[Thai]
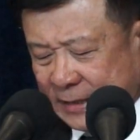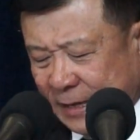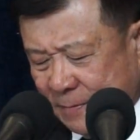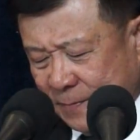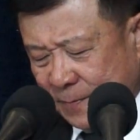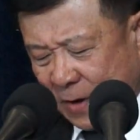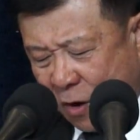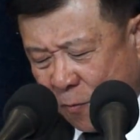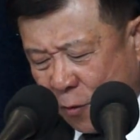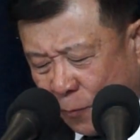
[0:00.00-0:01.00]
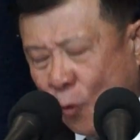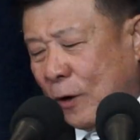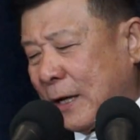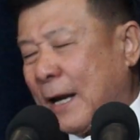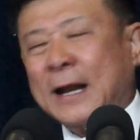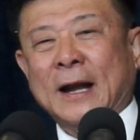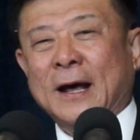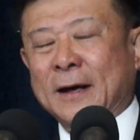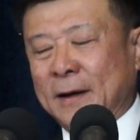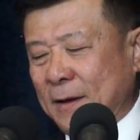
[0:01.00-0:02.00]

ที่เขาพูดพูดกันนะ่ะ